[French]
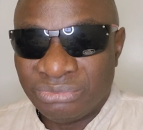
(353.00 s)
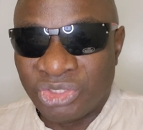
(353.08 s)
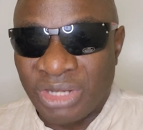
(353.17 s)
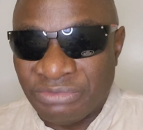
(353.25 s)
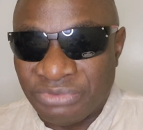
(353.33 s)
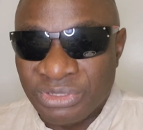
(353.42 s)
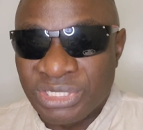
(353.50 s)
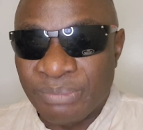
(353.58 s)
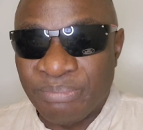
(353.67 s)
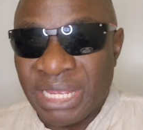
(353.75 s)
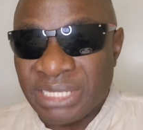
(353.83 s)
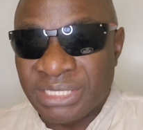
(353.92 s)
que la France, ce
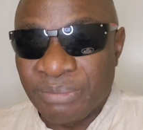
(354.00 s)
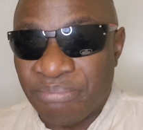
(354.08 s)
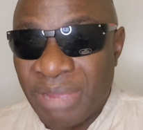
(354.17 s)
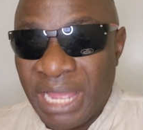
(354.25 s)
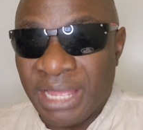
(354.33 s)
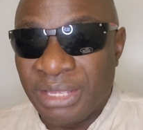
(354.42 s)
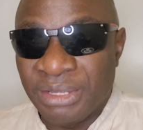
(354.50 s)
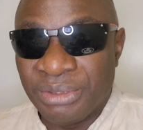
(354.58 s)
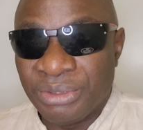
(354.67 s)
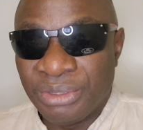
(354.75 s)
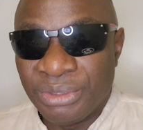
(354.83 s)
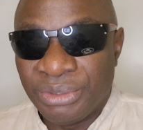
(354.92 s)
n'est pas, un,
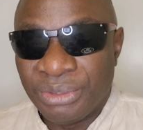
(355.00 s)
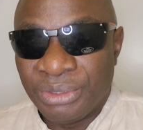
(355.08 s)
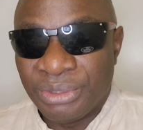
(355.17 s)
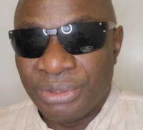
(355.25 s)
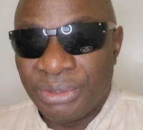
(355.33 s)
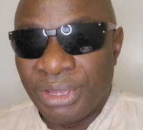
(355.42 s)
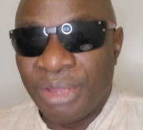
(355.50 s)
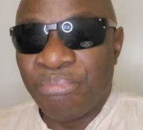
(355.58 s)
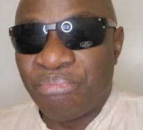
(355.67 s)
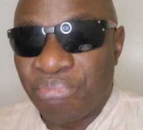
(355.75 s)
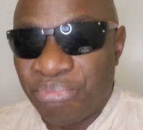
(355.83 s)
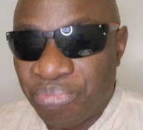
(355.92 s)
un
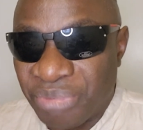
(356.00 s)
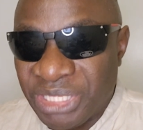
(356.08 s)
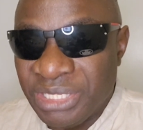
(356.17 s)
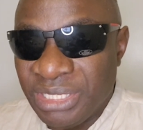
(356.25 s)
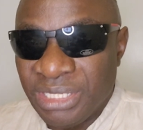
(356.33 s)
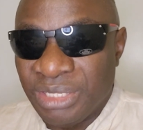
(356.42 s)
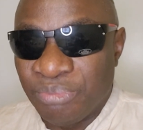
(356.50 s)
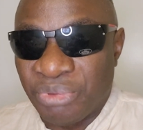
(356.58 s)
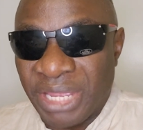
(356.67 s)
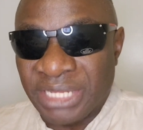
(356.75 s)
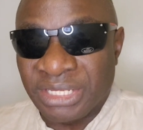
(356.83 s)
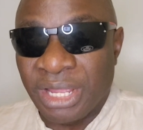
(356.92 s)
pays qui peut
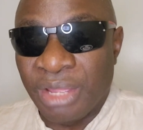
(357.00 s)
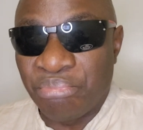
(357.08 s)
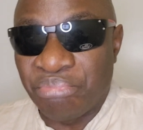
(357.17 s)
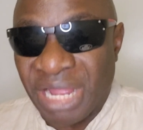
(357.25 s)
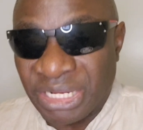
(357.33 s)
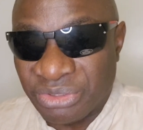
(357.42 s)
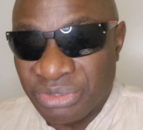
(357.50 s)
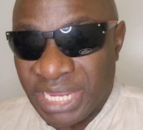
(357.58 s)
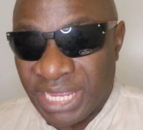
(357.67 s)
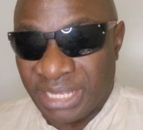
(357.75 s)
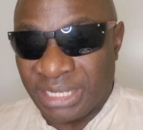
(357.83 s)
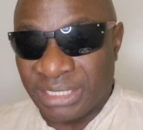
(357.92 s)
être un
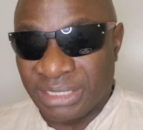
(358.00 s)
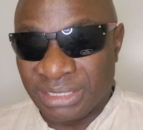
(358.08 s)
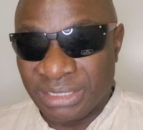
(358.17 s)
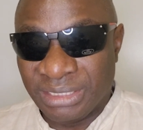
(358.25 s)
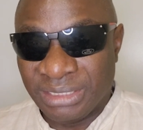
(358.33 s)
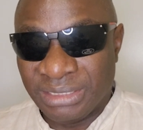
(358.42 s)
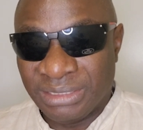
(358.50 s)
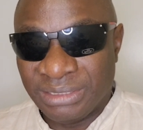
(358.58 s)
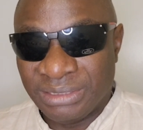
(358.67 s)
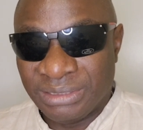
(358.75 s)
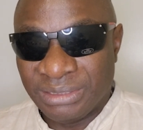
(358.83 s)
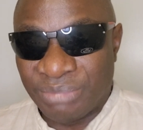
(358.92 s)
partenaire.
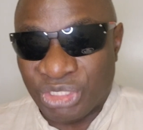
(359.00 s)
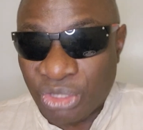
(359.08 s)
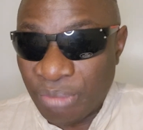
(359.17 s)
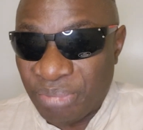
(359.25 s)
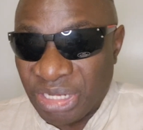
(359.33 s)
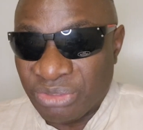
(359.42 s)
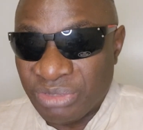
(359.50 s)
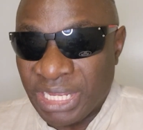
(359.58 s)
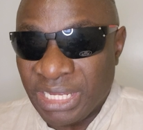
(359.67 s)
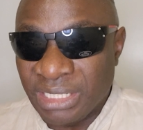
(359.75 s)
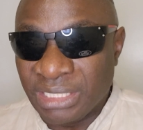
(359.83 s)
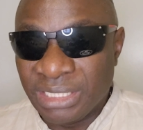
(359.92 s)
Parce qu'un
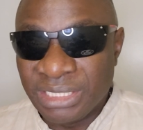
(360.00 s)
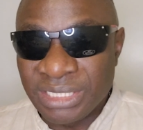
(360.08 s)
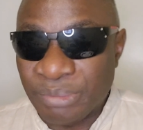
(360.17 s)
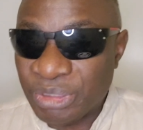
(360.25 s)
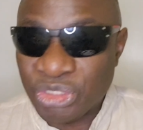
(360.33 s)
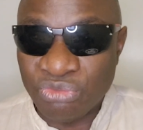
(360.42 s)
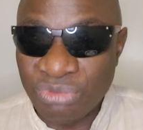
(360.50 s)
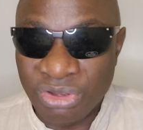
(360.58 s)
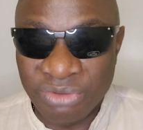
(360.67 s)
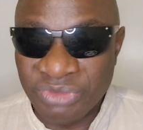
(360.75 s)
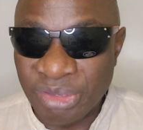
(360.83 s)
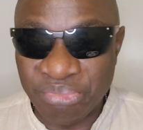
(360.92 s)
partenaire, ce n'est pas celui
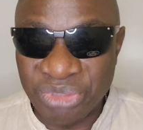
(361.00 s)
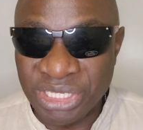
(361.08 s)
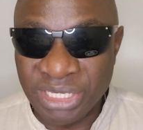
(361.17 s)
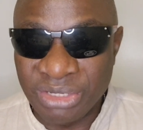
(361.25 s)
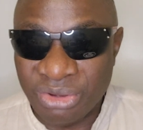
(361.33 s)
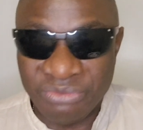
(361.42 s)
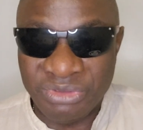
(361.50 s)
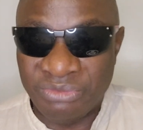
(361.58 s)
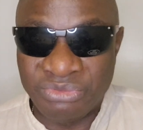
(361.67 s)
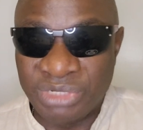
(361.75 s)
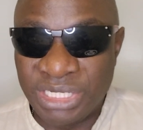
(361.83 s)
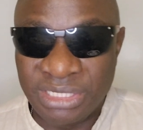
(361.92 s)
qu'on vient piller, qu'on vient
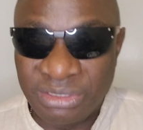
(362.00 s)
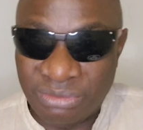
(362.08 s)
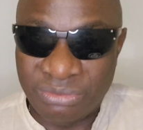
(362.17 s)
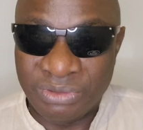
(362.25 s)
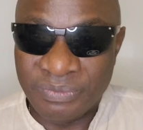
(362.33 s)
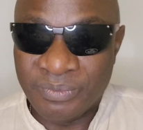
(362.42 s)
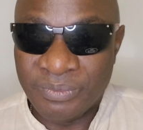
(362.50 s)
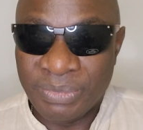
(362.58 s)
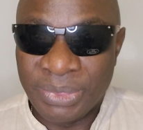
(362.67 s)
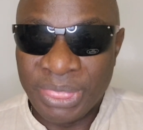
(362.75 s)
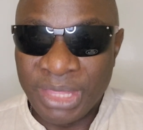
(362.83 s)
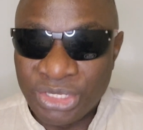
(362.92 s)
voler, non.
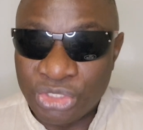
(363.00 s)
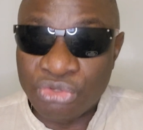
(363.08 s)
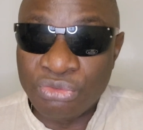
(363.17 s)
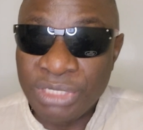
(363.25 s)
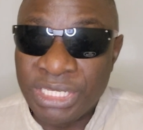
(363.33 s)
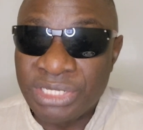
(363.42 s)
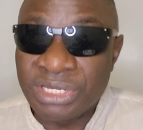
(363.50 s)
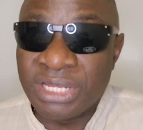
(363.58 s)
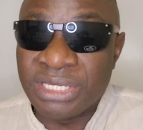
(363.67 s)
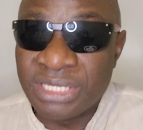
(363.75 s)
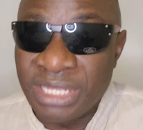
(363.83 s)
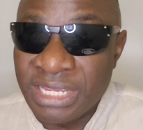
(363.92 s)
C'est celui qui
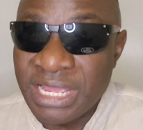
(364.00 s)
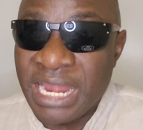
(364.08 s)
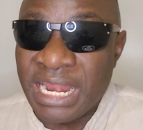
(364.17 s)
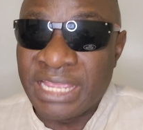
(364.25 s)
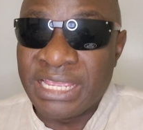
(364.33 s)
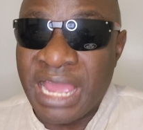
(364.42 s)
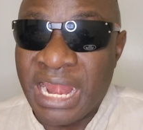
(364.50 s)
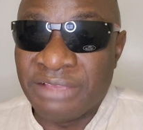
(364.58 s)
traite d'égal à égal